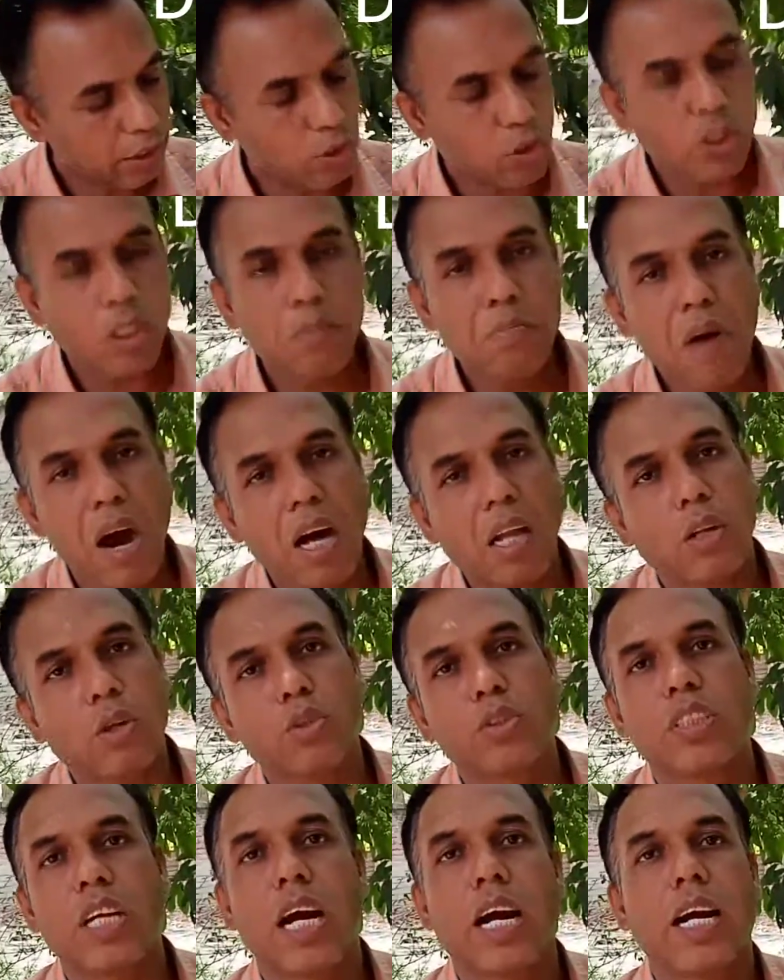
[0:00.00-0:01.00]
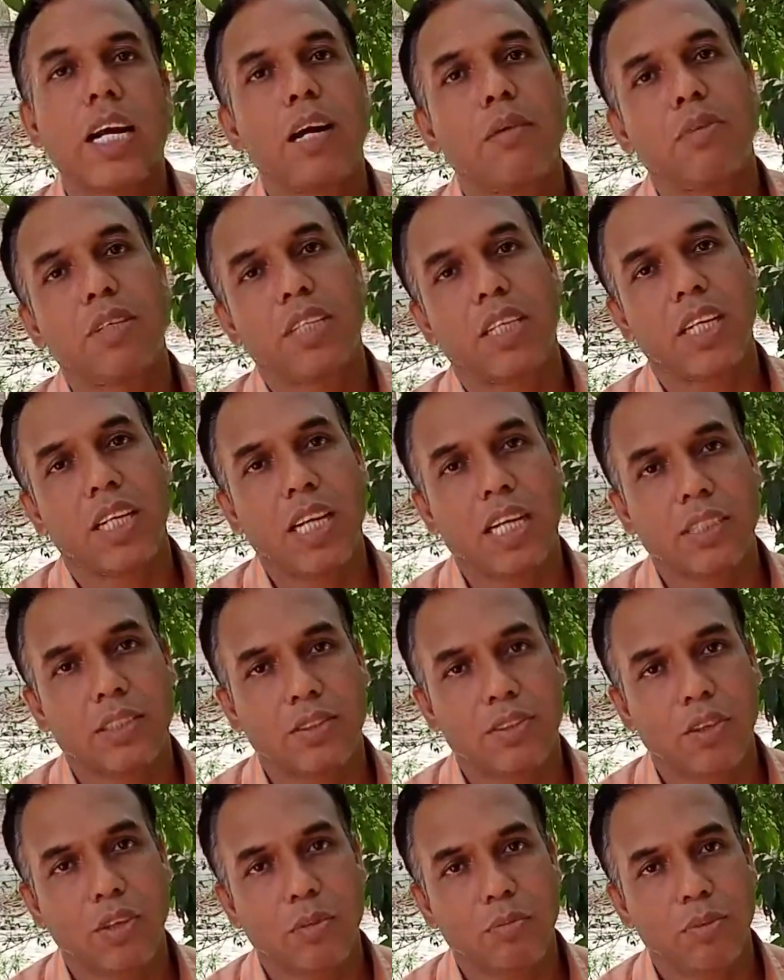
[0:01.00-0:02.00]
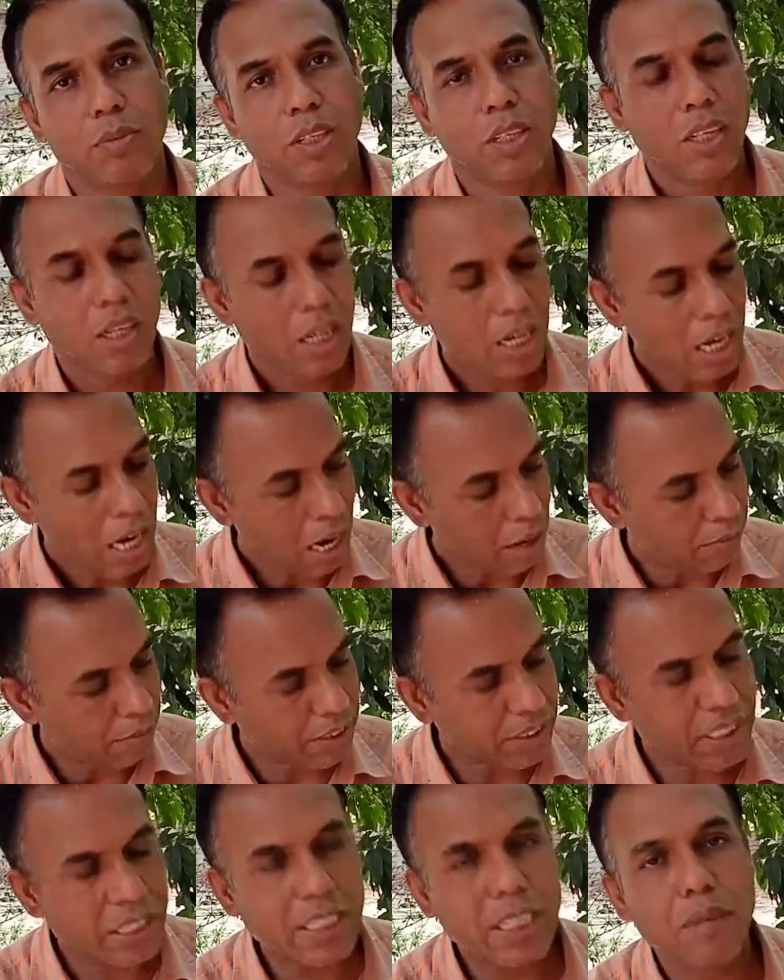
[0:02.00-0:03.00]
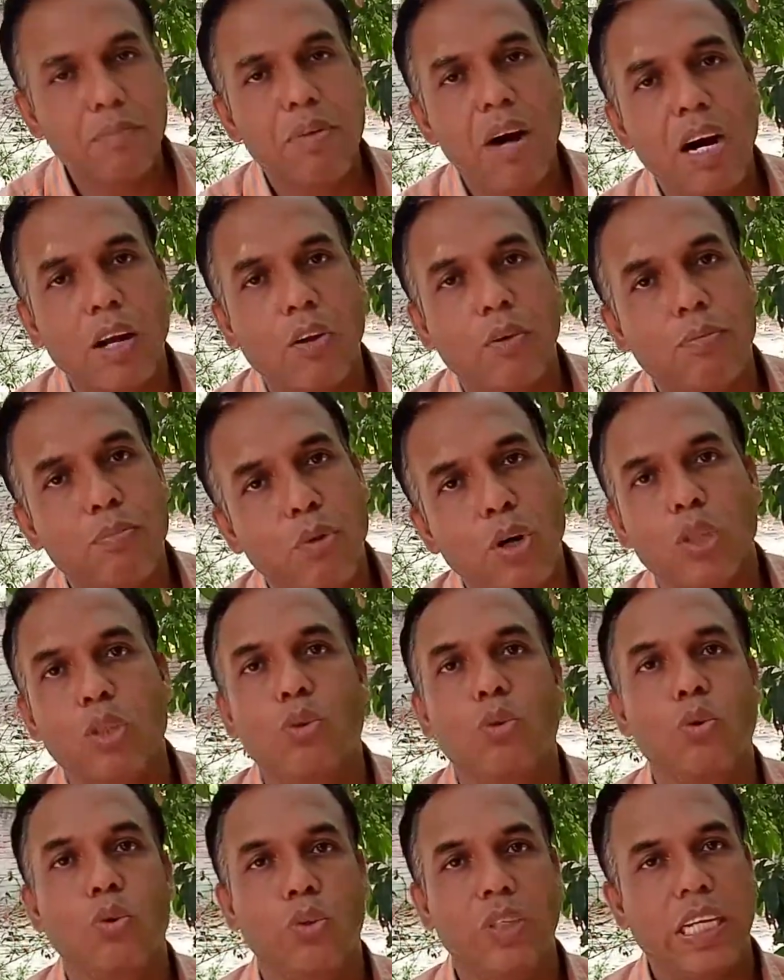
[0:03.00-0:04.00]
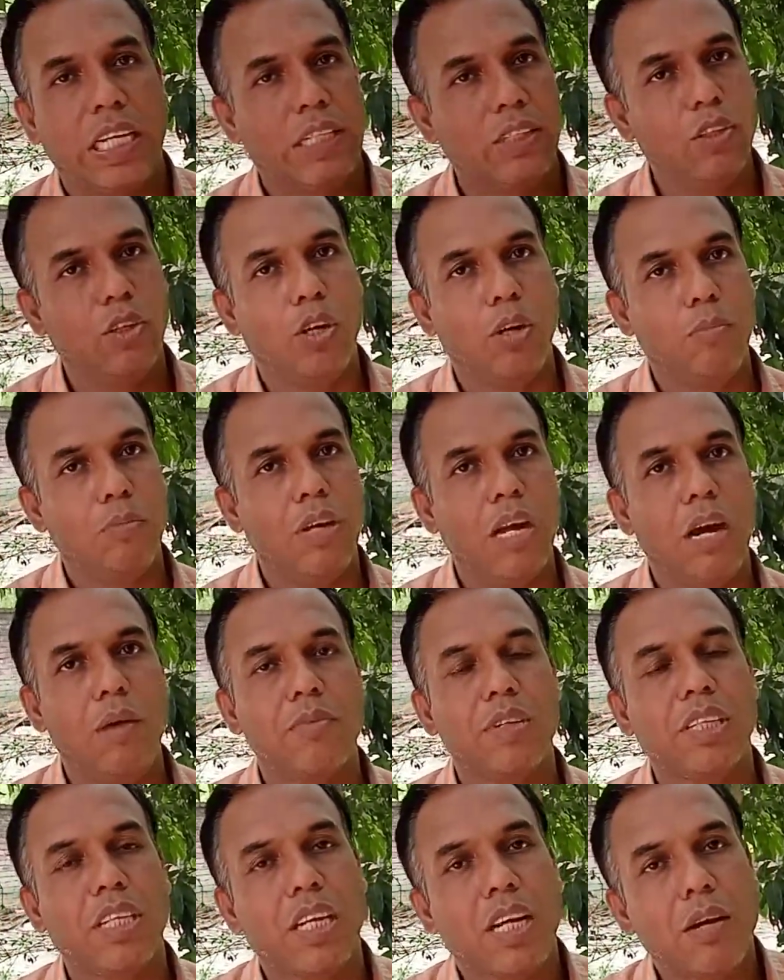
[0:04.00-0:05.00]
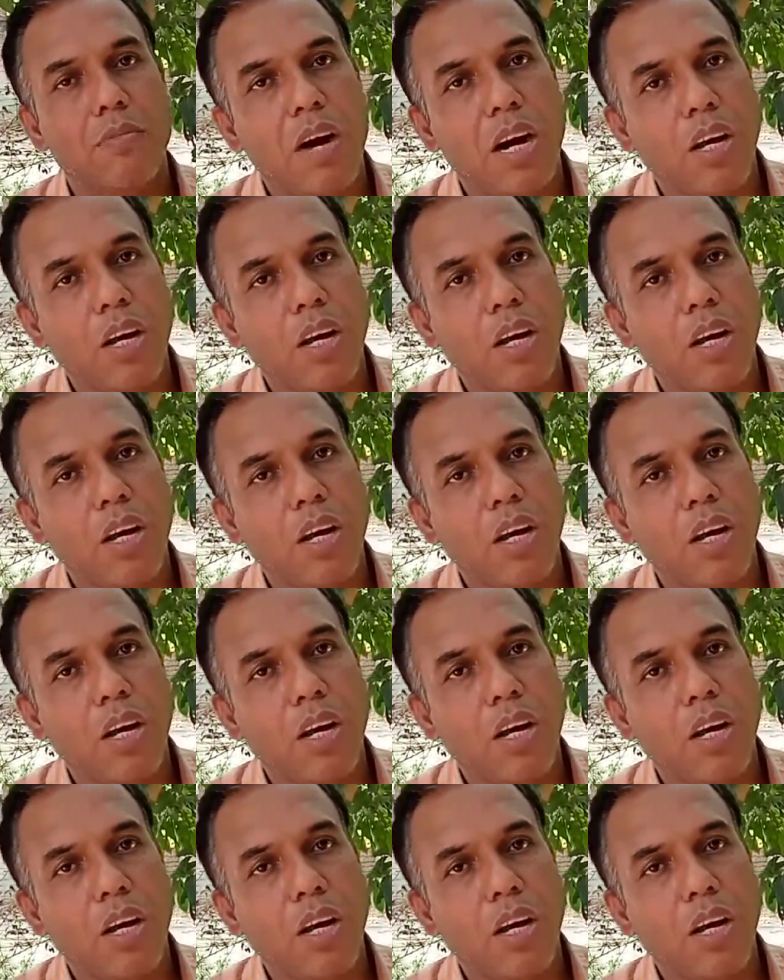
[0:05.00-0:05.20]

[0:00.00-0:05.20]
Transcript: এই জন্যই ভালো জায়গায় আমাদেরকে আসতে হবে আমাদেরকে ভালো পদগুলো দেখতে হবে আমাদেরকে